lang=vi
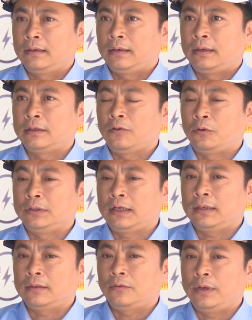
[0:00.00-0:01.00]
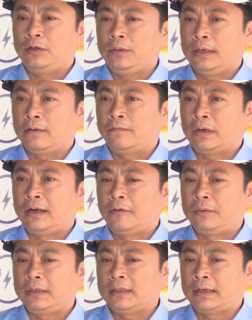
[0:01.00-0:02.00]
là cái tổ chức tuyên truyền vận
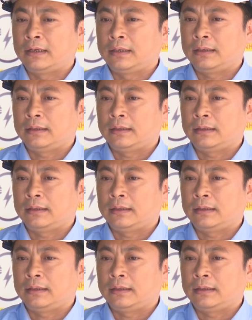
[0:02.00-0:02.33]
động người dân